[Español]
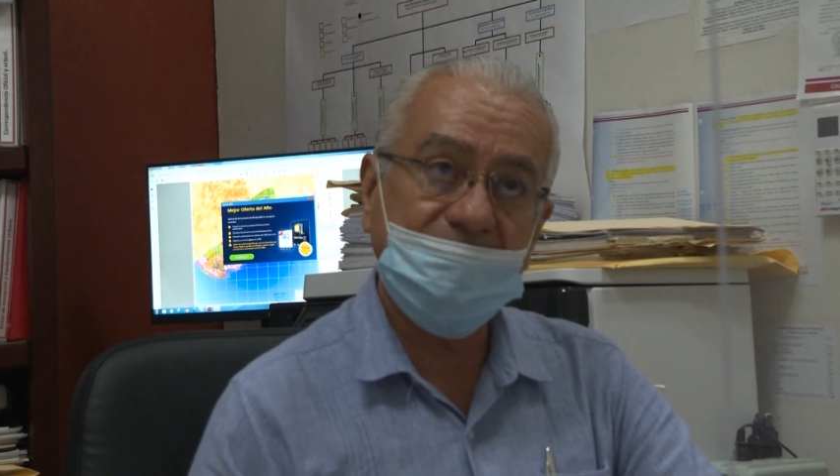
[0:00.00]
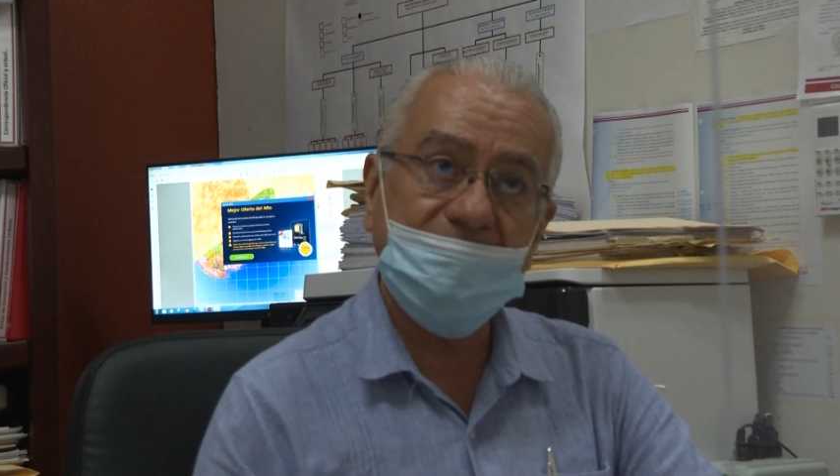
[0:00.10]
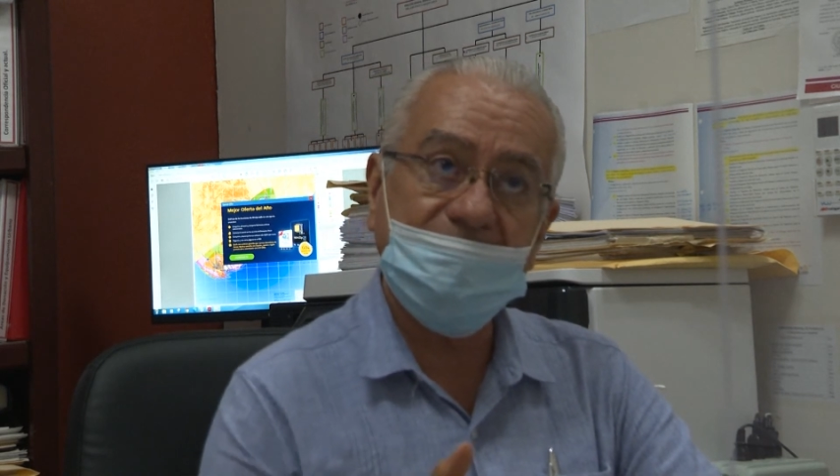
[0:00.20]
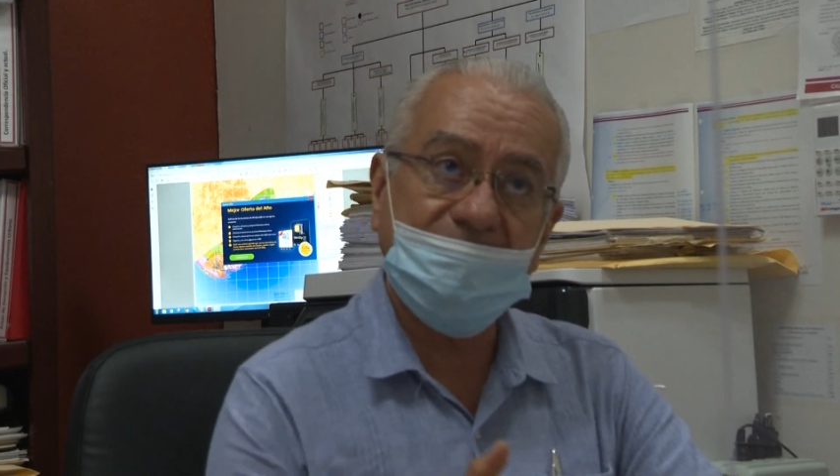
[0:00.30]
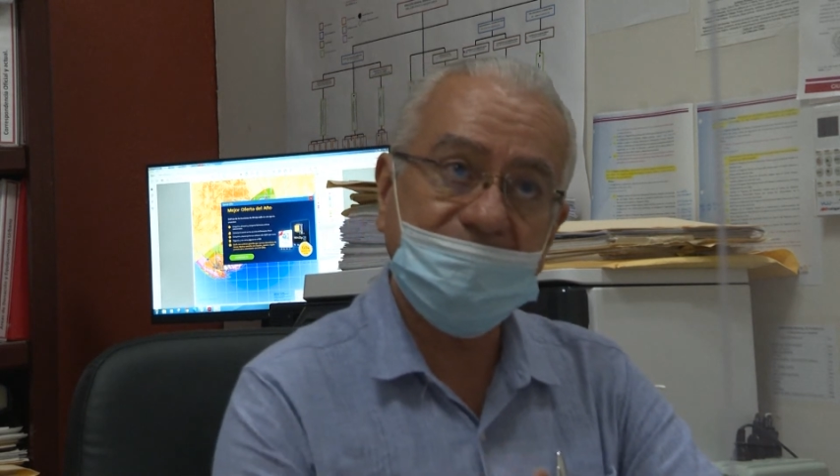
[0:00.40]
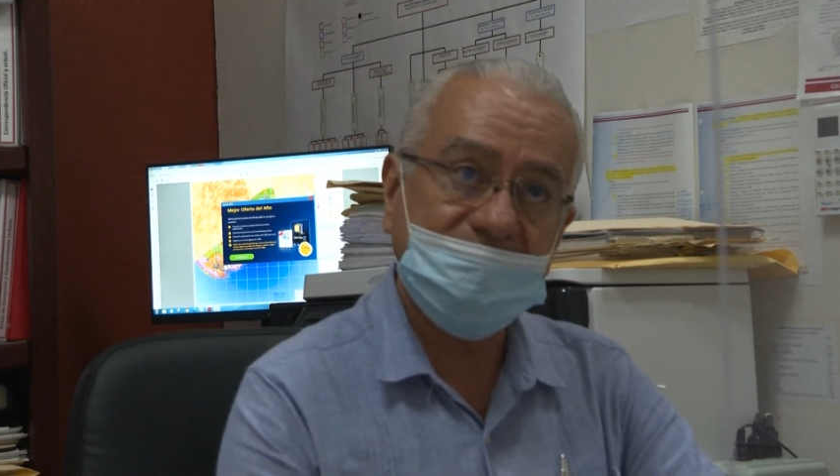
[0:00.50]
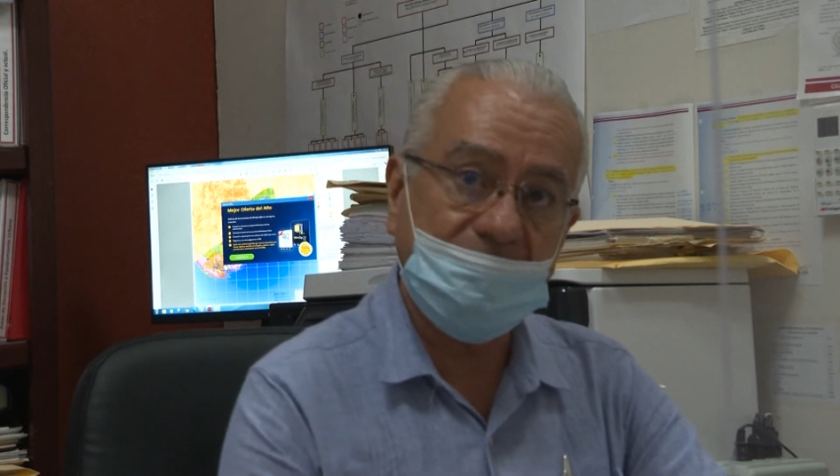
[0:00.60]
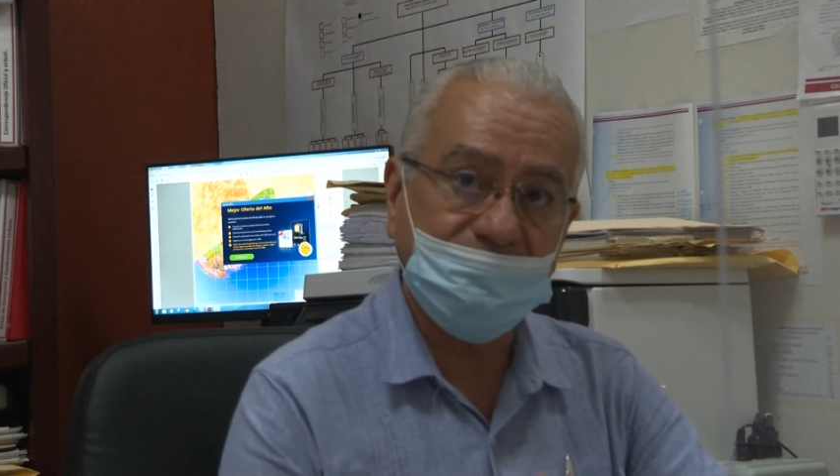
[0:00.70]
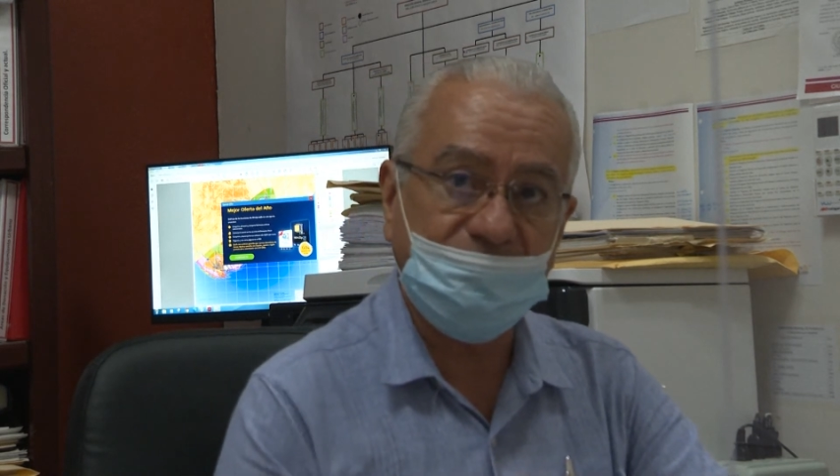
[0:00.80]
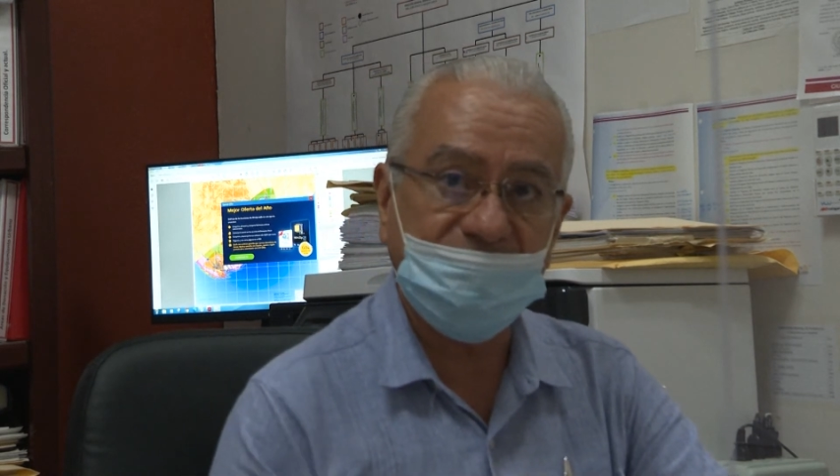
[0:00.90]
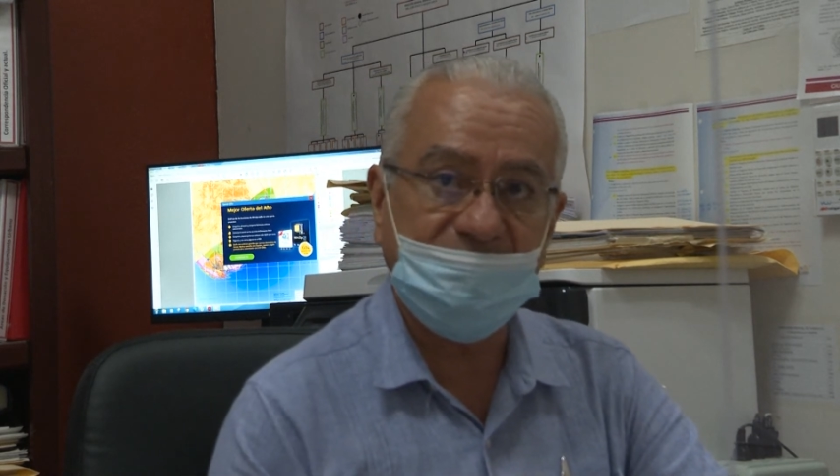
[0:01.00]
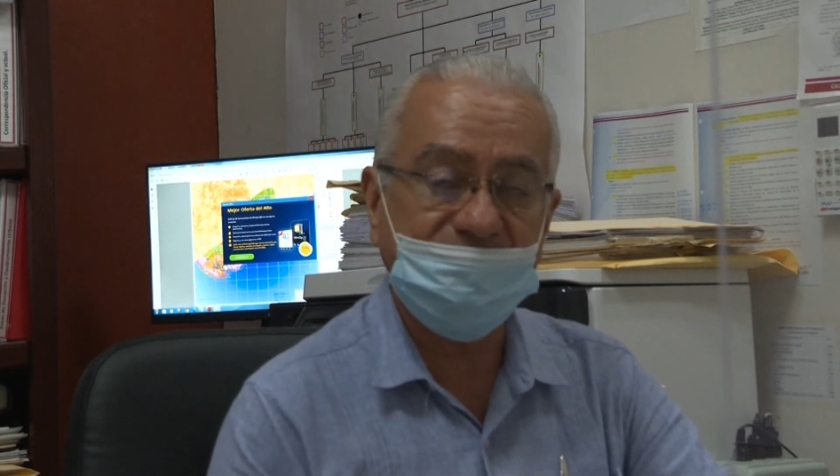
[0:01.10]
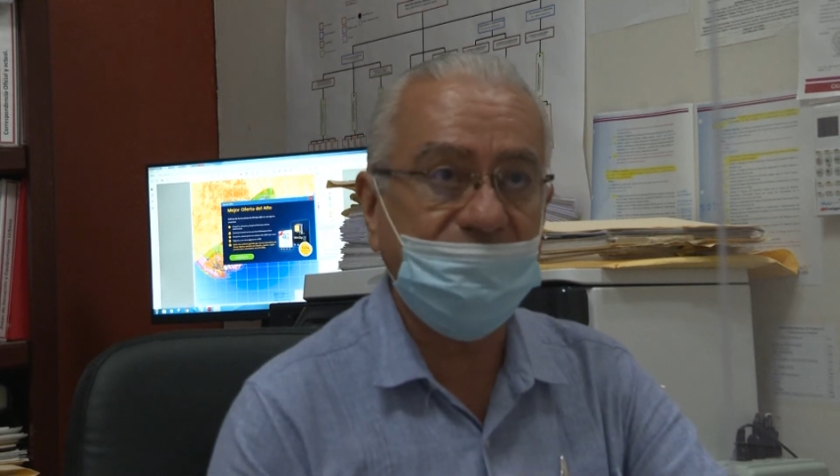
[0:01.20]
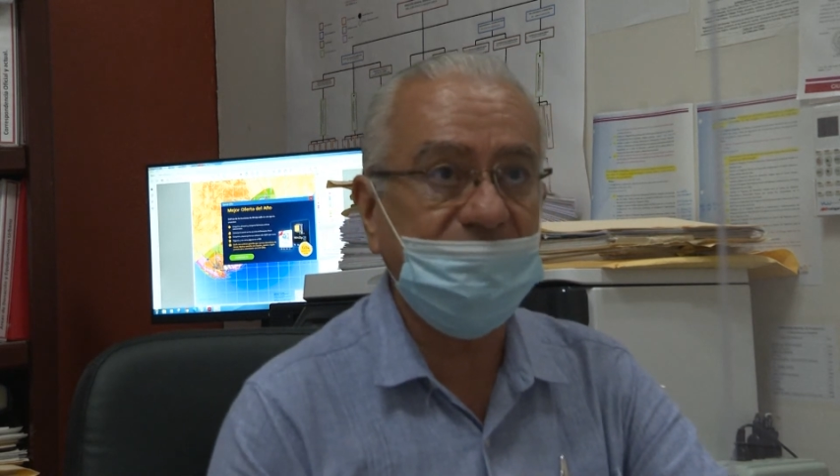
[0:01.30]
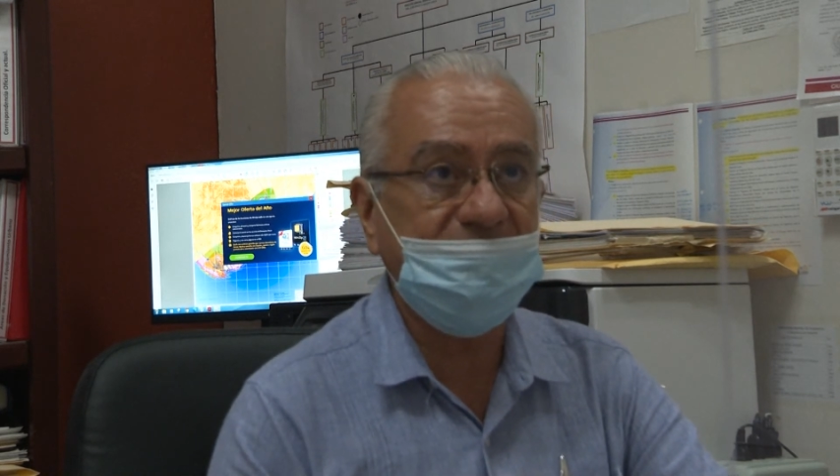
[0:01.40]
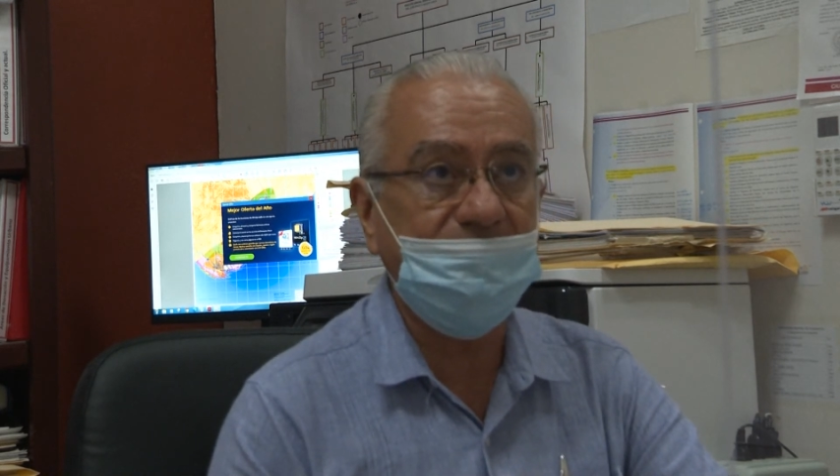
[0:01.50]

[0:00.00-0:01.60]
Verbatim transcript: en las autorizaciones que